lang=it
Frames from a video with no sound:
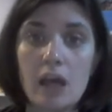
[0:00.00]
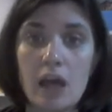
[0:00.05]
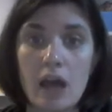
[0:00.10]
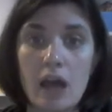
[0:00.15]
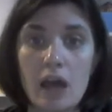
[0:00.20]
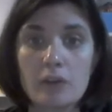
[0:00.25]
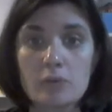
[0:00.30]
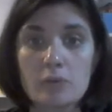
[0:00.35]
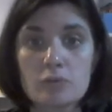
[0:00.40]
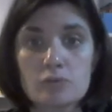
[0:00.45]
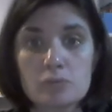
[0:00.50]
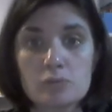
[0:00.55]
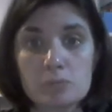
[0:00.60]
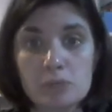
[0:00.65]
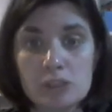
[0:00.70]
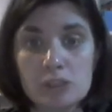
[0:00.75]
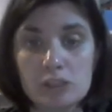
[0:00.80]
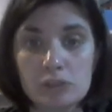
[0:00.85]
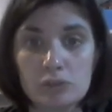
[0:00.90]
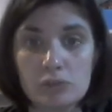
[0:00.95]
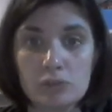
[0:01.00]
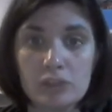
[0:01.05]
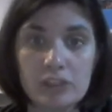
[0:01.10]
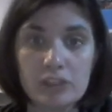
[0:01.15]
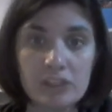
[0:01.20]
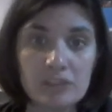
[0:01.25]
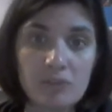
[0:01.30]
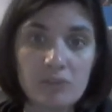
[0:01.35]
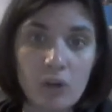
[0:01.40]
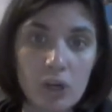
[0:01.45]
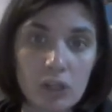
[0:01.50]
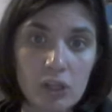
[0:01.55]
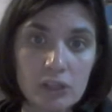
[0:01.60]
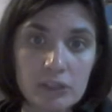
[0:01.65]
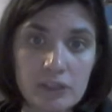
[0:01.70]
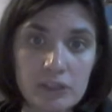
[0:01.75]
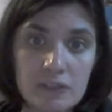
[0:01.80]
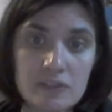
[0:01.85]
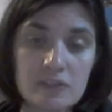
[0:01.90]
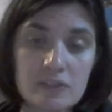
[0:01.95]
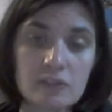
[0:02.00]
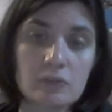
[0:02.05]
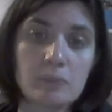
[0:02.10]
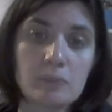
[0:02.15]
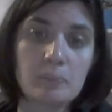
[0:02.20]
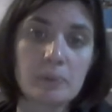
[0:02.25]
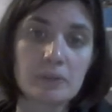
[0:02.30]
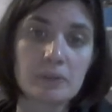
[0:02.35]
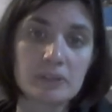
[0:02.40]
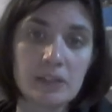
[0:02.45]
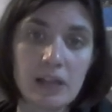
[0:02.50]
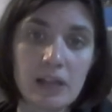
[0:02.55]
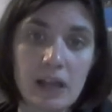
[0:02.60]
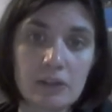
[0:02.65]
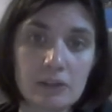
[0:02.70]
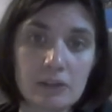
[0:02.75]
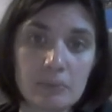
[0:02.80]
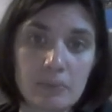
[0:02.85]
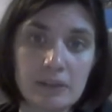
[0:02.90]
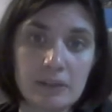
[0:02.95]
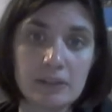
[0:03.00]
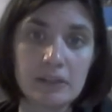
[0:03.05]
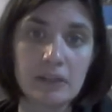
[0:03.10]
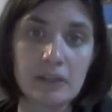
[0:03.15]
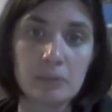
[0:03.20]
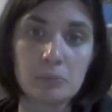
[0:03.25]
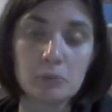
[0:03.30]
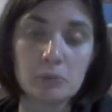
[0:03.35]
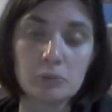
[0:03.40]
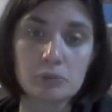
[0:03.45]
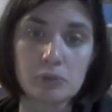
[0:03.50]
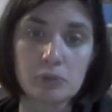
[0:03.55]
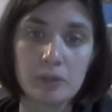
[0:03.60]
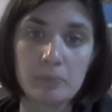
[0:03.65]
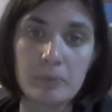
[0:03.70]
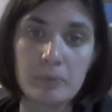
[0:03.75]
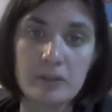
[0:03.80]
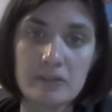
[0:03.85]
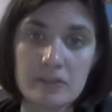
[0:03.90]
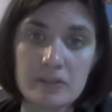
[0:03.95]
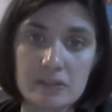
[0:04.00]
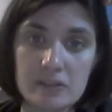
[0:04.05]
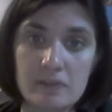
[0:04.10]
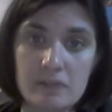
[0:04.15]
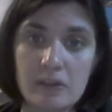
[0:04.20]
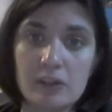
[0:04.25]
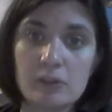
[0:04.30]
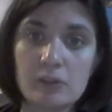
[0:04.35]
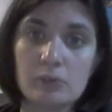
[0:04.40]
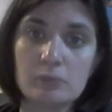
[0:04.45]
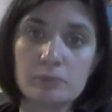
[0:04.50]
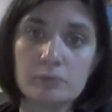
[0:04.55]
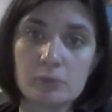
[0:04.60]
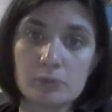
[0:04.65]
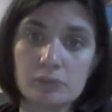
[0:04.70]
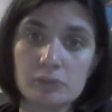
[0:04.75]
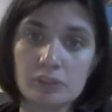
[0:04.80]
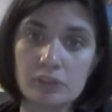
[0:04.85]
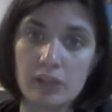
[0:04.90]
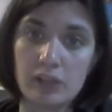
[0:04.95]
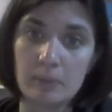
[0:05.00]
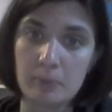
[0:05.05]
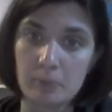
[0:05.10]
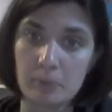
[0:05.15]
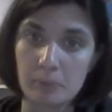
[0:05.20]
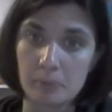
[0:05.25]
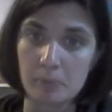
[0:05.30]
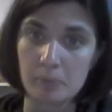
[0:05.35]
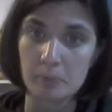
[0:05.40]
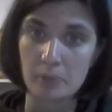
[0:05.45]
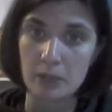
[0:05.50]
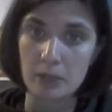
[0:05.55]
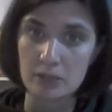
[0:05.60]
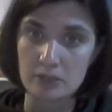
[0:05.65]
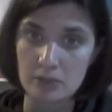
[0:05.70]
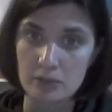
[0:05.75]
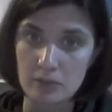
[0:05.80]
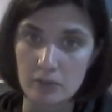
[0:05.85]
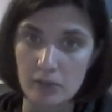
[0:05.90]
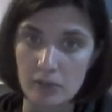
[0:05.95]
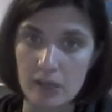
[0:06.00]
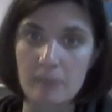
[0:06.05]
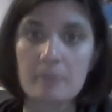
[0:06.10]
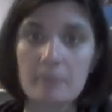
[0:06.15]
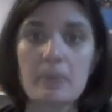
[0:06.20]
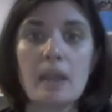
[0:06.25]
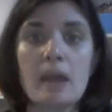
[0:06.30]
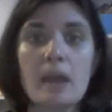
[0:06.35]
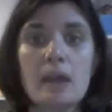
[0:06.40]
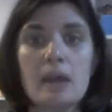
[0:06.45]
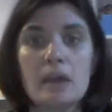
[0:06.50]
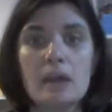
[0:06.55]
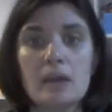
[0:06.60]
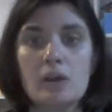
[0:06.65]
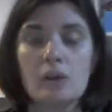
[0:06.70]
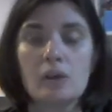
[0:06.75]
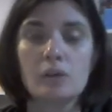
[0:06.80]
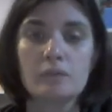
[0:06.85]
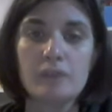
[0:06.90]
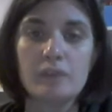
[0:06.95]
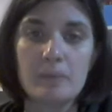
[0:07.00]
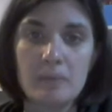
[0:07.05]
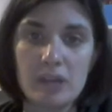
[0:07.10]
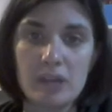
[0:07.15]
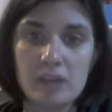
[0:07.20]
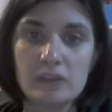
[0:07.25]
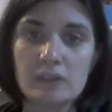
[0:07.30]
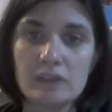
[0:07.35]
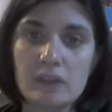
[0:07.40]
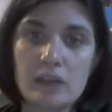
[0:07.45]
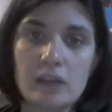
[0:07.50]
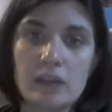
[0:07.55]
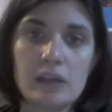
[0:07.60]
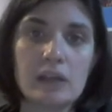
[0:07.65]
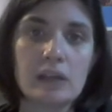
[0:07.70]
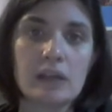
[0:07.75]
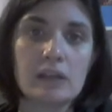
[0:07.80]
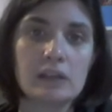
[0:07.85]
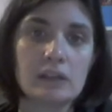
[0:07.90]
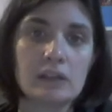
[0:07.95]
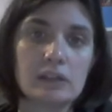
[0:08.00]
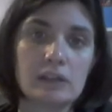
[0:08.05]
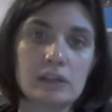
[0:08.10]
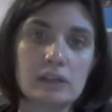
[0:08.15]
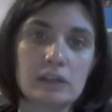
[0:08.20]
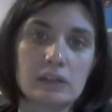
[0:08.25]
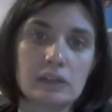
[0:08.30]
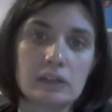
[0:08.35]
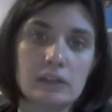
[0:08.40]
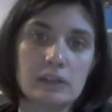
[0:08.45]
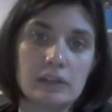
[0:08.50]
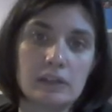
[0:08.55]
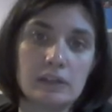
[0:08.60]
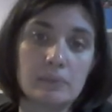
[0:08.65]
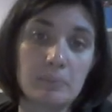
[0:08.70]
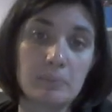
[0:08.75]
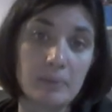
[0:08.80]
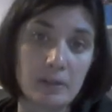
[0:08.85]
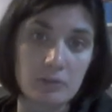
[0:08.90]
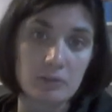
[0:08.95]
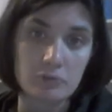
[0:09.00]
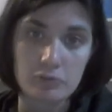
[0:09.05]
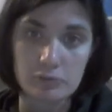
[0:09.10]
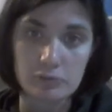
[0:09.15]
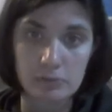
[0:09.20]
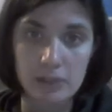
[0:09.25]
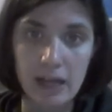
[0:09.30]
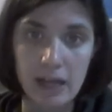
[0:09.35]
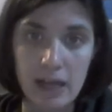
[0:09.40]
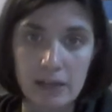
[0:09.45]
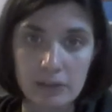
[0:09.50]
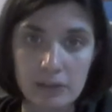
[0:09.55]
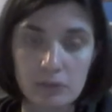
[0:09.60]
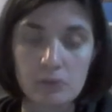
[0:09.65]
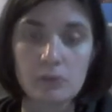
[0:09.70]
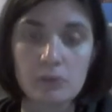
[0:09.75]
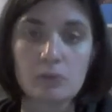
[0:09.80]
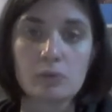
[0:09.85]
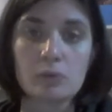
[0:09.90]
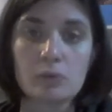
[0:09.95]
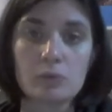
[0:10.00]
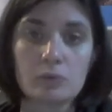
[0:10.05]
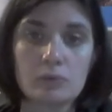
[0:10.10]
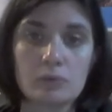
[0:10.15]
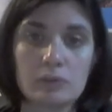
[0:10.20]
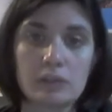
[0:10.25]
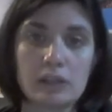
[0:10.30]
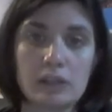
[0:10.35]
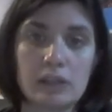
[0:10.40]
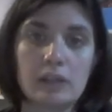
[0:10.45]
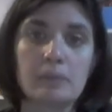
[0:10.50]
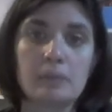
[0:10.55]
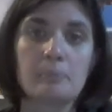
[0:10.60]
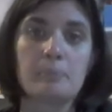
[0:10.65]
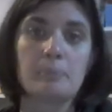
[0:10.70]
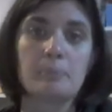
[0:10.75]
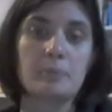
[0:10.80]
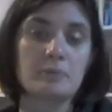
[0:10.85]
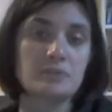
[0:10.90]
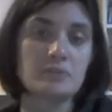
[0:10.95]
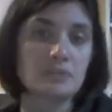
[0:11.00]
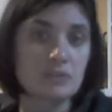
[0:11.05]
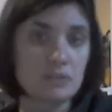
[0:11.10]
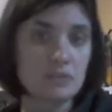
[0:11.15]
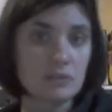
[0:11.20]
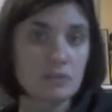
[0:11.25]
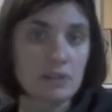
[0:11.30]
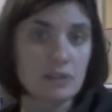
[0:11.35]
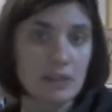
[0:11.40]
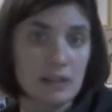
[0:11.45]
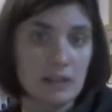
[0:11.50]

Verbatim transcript: hanno subito le rivolte si comporteranno in maniera molto repressiva nei confronti della propria popolazione. Ovviamente eh, l'impero austro-ungarico che posiziona